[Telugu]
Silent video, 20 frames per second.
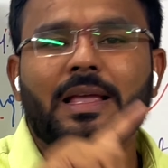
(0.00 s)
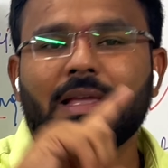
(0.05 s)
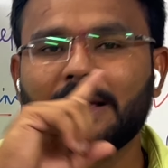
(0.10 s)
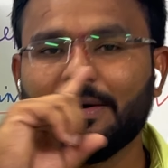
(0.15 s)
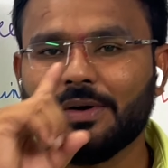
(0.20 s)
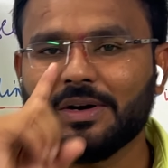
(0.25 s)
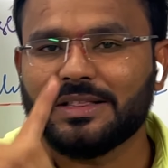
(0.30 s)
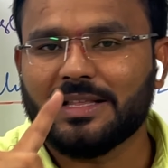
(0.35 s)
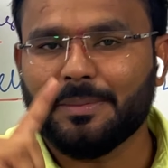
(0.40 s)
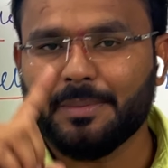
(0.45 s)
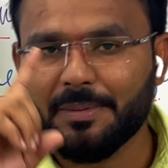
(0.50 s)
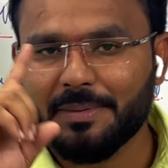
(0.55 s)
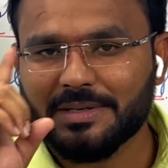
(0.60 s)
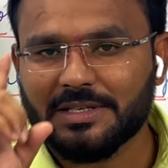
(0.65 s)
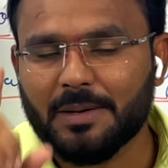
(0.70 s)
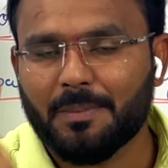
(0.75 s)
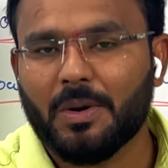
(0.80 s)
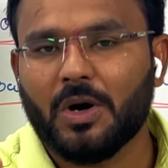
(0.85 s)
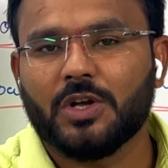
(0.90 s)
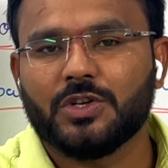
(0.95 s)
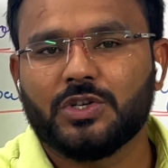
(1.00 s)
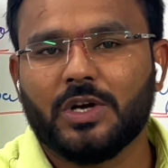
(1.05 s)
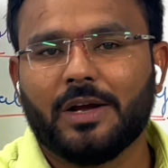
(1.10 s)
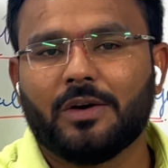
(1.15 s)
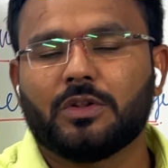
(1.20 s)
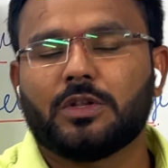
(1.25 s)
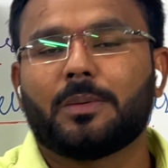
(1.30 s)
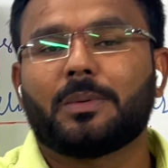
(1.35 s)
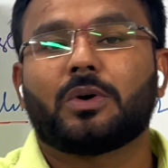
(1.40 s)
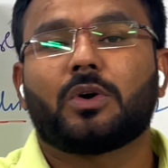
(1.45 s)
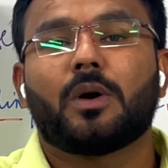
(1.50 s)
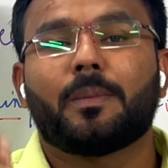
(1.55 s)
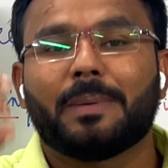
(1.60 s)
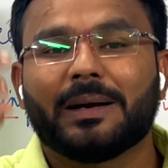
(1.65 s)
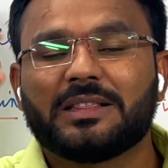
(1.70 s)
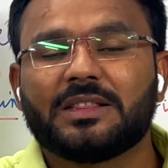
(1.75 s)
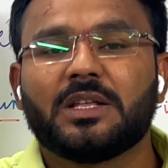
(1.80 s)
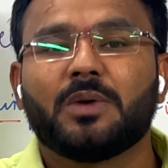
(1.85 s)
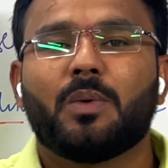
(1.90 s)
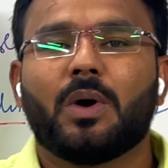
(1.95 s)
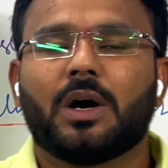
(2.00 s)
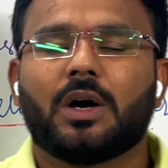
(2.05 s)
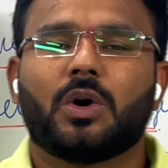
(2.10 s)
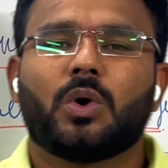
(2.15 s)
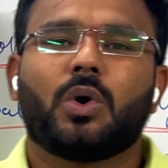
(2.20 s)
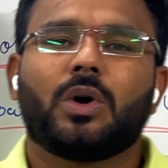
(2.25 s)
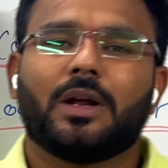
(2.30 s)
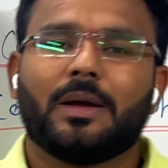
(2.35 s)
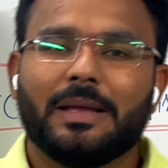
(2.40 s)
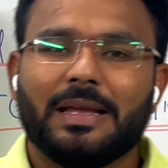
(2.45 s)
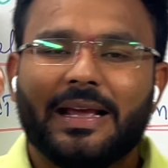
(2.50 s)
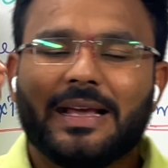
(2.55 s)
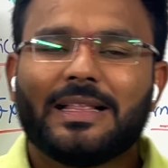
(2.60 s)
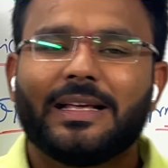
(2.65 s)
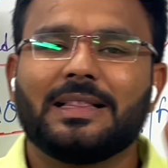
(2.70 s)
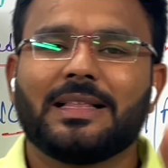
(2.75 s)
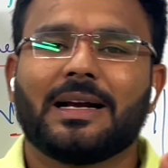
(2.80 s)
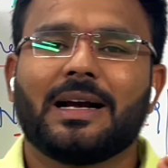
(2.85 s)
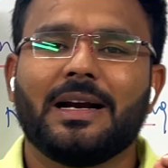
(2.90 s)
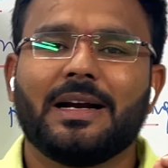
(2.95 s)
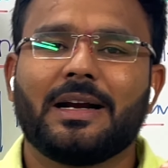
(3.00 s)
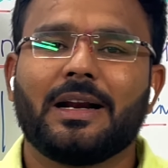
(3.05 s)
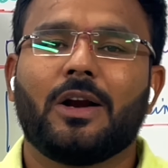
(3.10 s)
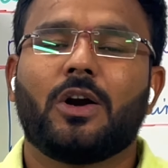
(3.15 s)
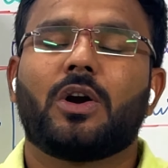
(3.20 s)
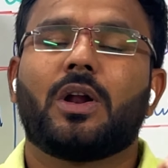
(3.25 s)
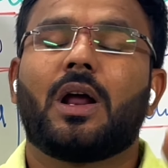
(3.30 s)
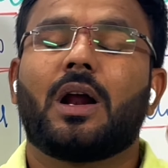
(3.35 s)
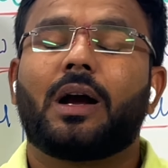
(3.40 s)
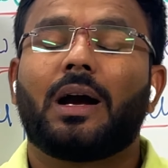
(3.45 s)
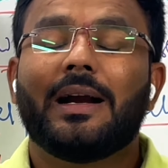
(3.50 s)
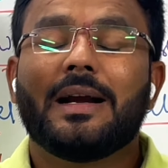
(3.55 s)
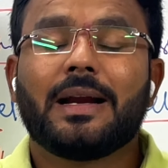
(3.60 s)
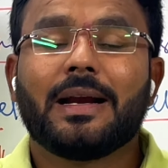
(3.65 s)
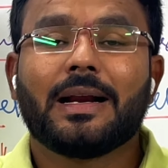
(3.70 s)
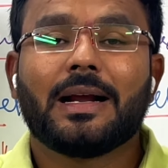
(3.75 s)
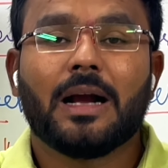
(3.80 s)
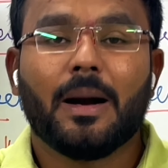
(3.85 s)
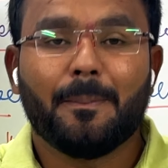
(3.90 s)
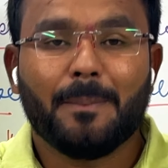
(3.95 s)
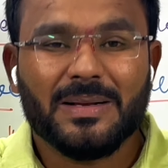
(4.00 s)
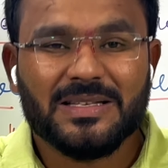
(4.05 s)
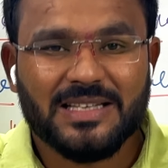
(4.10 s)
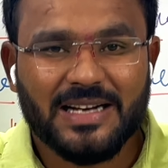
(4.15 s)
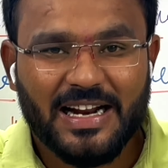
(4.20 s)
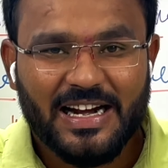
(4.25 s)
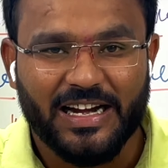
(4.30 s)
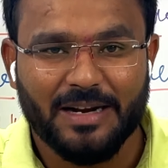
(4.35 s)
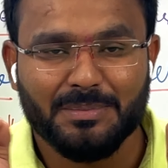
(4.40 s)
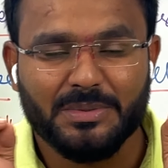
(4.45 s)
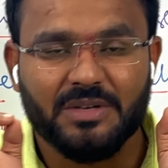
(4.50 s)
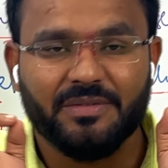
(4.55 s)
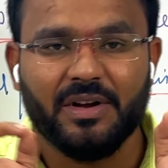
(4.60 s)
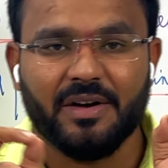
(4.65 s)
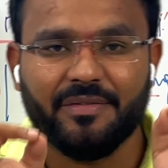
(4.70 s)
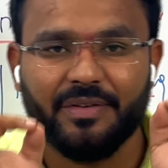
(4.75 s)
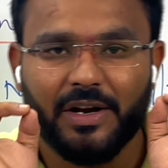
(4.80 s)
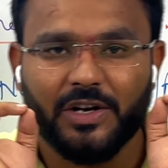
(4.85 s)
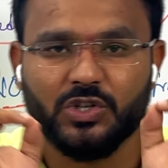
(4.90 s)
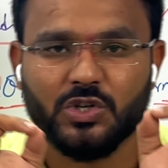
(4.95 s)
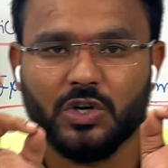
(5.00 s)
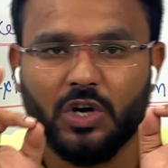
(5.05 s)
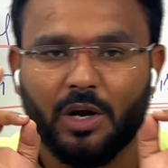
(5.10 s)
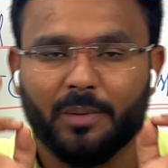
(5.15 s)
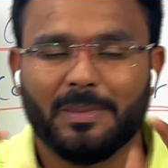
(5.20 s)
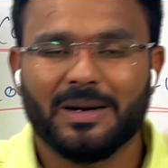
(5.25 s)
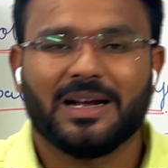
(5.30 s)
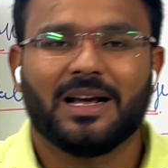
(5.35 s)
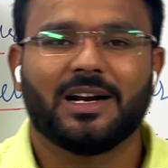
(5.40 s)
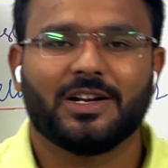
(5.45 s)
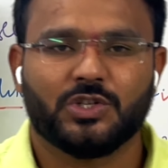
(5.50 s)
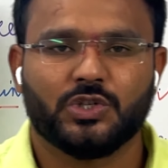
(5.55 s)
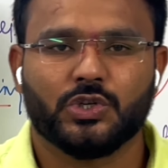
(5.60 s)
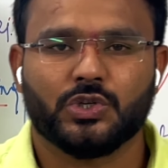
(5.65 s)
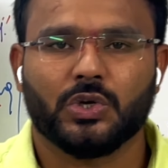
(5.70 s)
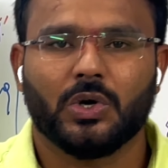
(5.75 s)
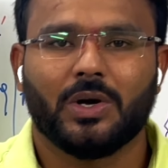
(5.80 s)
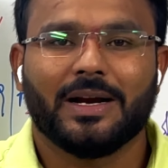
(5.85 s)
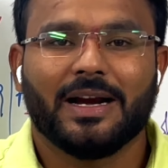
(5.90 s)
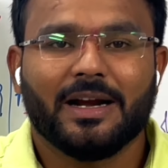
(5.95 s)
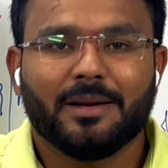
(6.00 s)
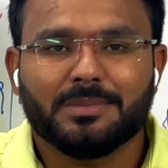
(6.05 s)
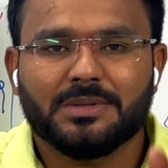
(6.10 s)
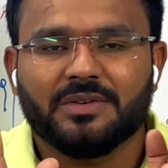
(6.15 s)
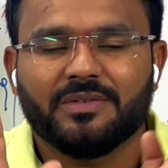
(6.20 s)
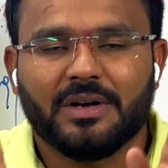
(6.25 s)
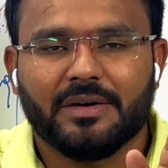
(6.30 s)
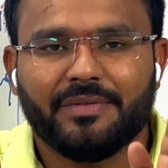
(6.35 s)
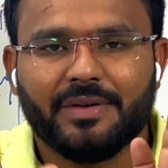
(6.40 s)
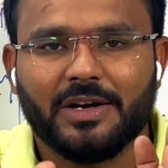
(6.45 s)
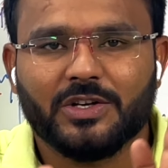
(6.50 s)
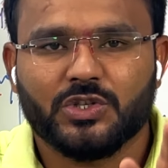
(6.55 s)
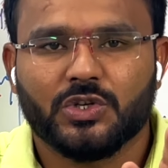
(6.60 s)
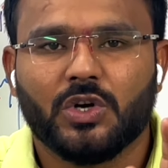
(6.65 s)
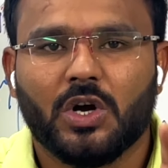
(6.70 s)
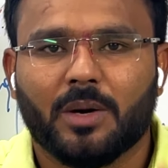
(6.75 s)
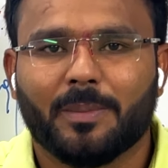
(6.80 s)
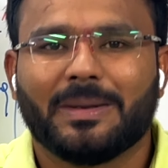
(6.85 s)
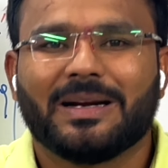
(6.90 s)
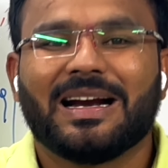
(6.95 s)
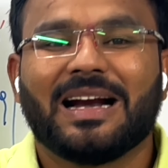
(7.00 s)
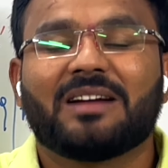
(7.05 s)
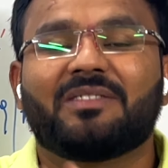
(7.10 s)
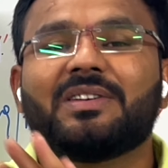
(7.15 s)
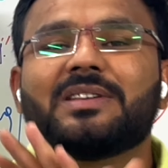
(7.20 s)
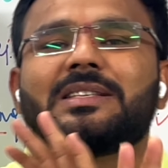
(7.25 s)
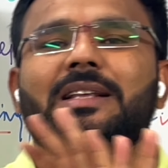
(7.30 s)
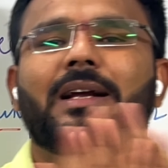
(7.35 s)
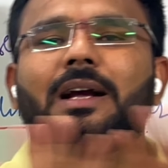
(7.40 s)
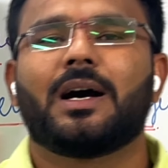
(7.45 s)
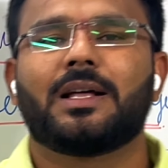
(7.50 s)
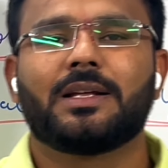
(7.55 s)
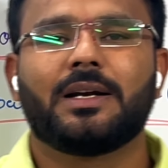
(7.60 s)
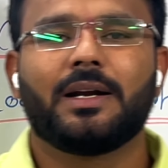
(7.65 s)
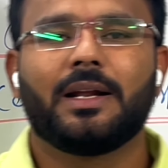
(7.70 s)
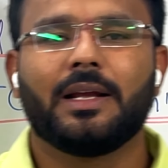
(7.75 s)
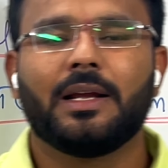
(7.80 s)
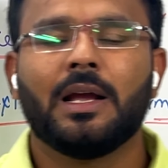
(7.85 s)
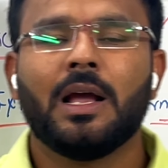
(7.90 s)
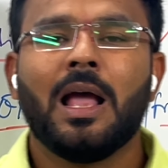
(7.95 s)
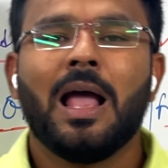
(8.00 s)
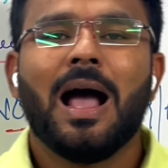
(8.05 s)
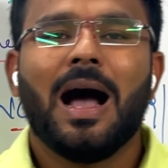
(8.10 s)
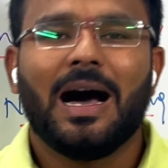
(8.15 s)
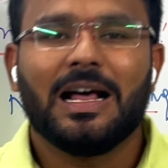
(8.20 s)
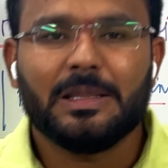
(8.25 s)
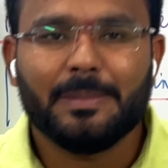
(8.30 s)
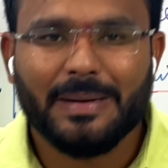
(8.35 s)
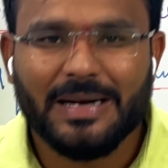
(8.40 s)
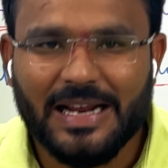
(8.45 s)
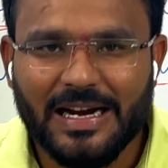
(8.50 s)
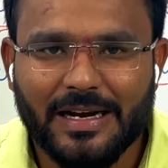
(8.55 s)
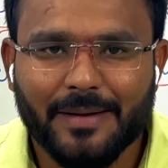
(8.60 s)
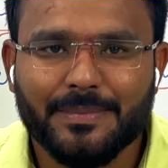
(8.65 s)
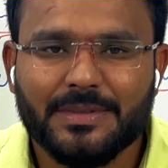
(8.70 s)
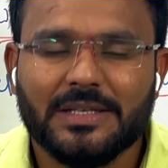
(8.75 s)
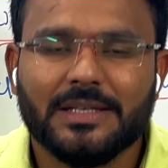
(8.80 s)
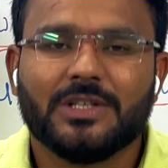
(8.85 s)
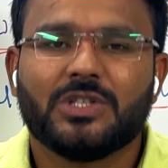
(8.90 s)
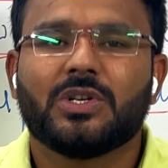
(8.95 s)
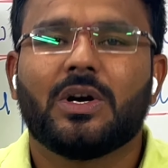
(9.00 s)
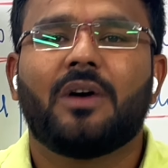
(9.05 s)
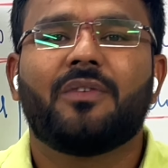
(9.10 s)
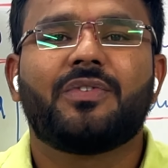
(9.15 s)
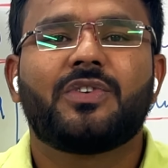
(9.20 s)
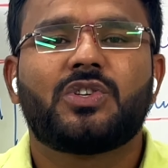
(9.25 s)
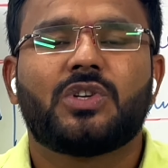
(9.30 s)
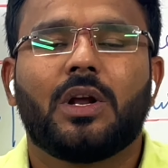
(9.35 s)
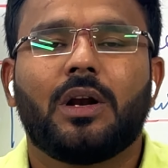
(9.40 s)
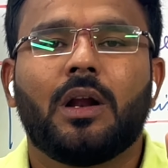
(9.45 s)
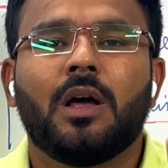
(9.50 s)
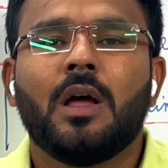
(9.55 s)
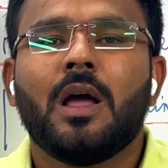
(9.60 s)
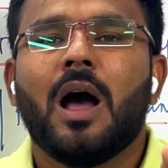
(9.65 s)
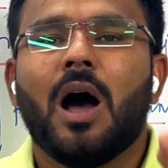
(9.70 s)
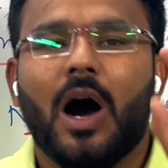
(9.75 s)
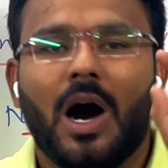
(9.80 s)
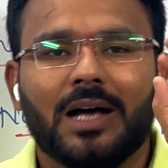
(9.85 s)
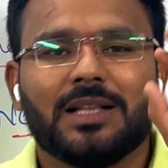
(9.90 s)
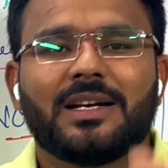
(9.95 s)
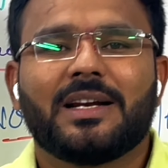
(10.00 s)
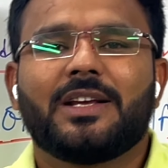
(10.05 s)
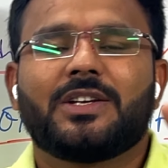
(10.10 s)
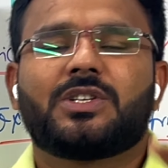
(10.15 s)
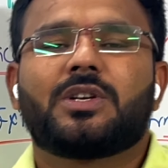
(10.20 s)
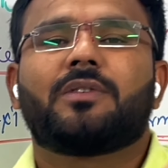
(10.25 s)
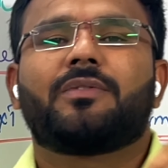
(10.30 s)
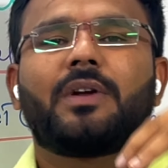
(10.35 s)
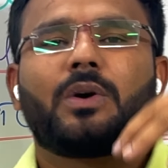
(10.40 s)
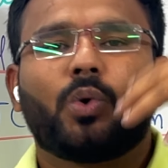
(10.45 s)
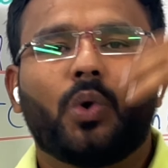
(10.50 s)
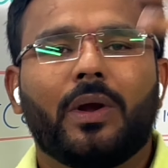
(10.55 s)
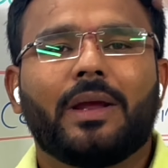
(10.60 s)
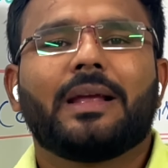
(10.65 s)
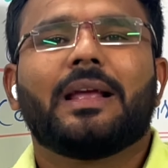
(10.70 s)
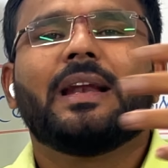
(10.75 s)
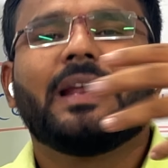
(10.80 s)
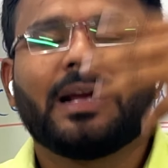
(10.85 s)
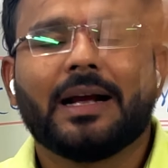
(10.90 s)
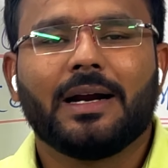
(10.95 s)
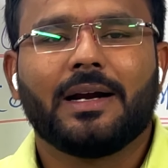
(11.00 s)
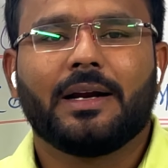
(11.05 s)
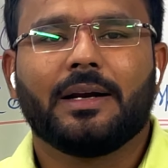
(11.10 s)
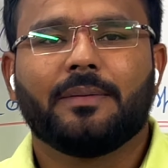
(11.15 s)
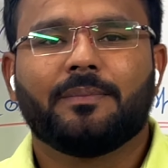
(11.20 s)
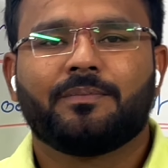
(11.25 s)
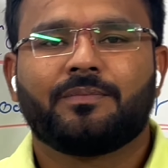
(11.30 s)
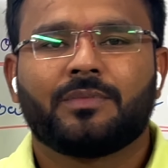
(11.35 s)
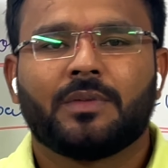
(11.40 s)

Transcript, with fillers: ఎవరైతే ఎంబీబీఎస్ అబ్రాడ్ జాయిన్ అవుతా అనుకుంటారో ప్రతి ఒక్కరు కూడా ఏదైతే కంట్రీలోనో ఆ కంట్రీ కంపల్సరీ ఎన్ఎంసీ వెరిఫికేషన్ డాక్యుమెంట్ కలెక్ట్ చేసుకోవాలి ఎన్ఎంసీ వెరిఫికేషన్ డాక్యుమెంట్ అడ్వైజరీ కాదండి అది మన ఎన్ఎంసీ ఇచ్చే అఫీషియల్ ఆథరైజేషన్ ఫర్ గోయింగ్ ఎనీ కంట్రీ